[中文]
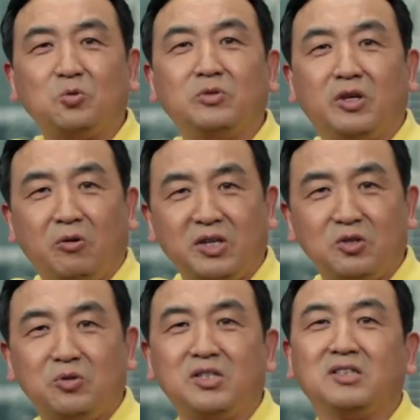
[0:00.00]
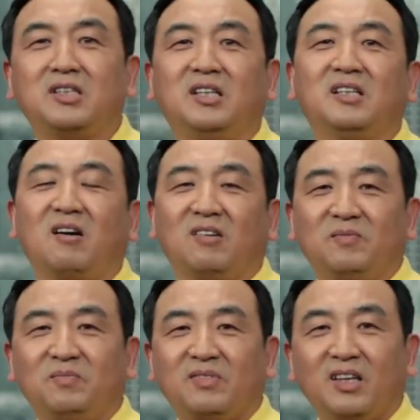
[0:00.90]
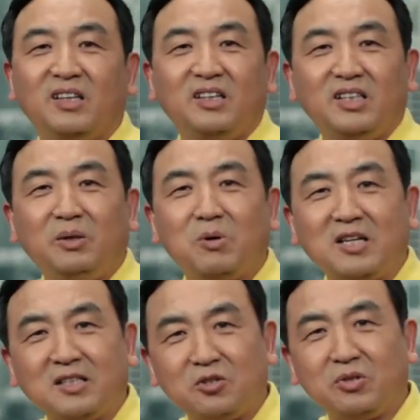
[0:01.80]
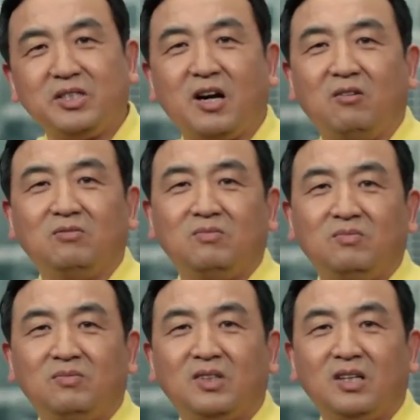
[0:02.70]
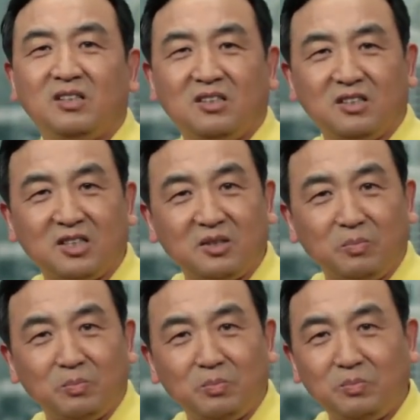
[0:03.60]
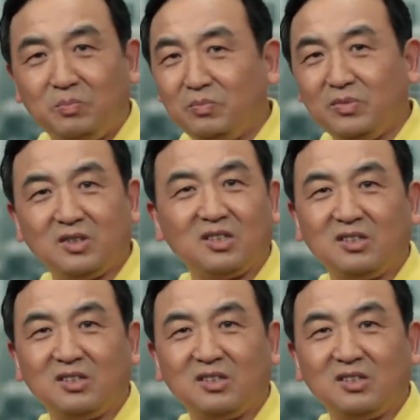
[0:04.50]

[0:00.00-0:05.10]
中，有一个学生提到了：“你不让他睡觉，这是，这